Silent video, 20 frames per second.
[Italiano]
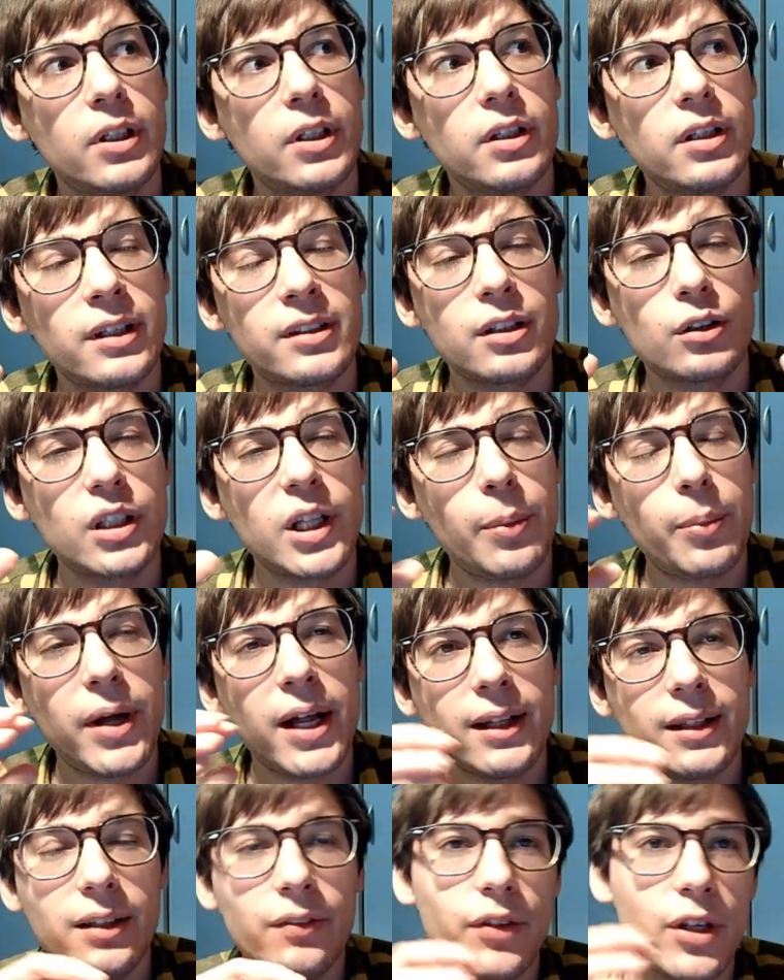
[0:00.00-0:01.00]
La seconda
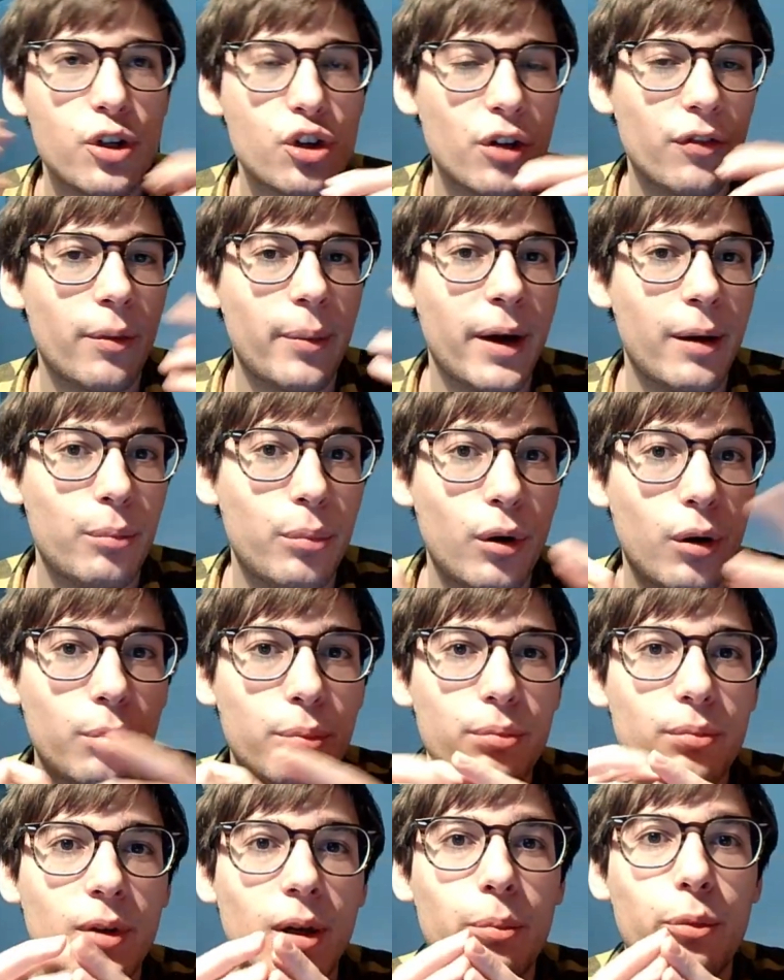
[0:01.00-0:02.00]
parte invece, vabbè, è un po'
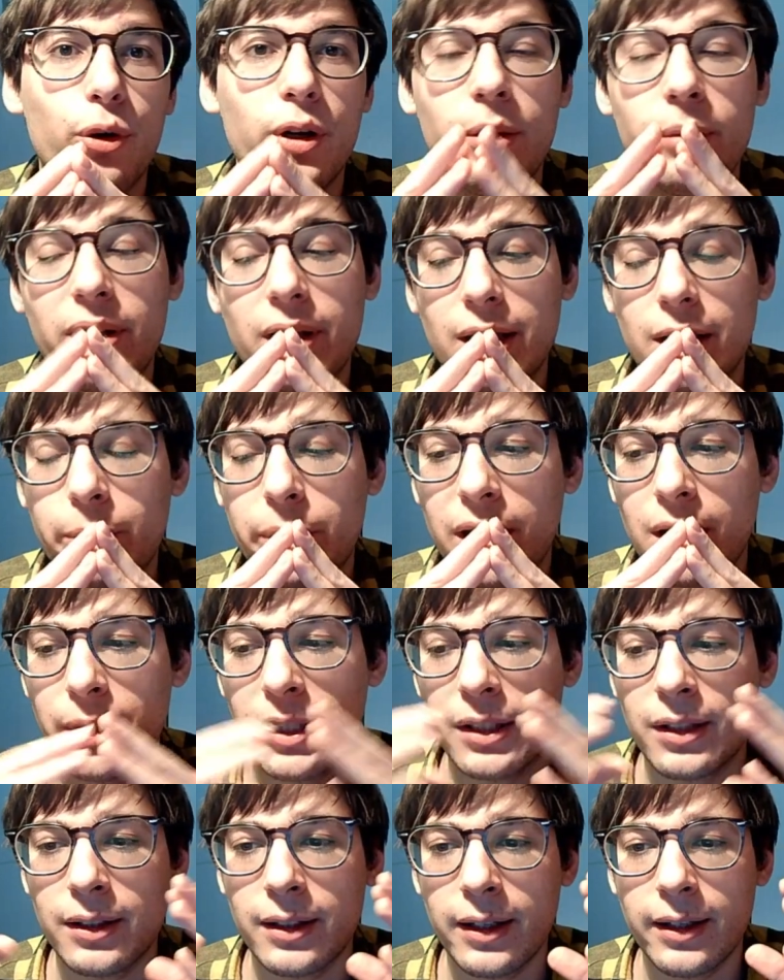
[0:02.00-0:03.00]
una polemica
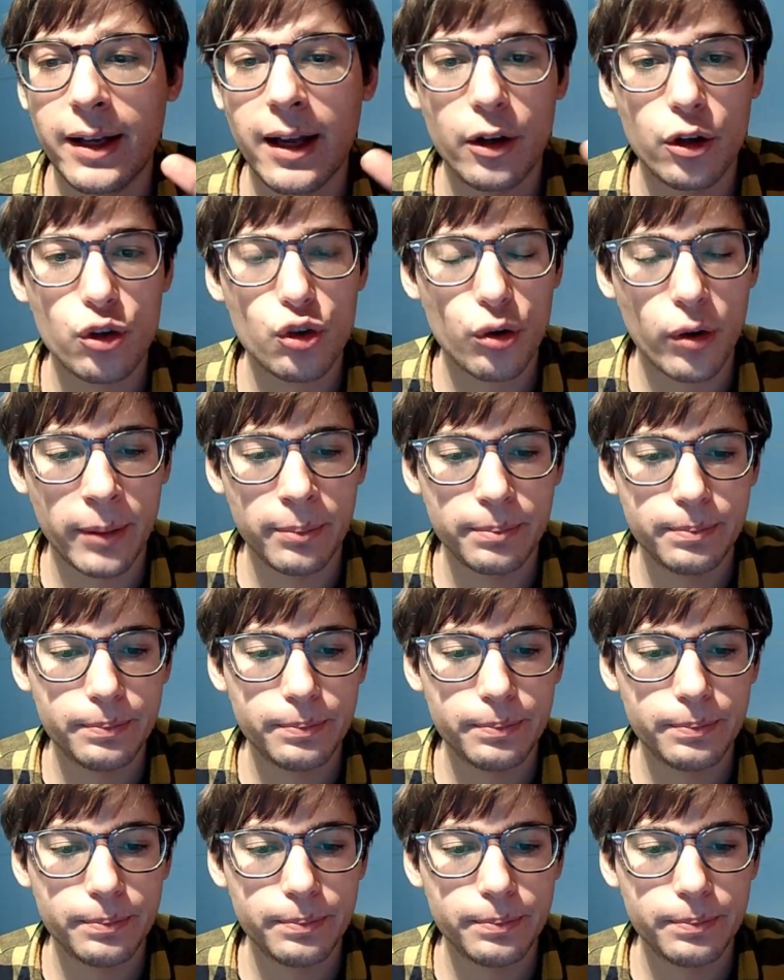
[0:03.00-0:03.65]
tipicamente italiana, e cioè...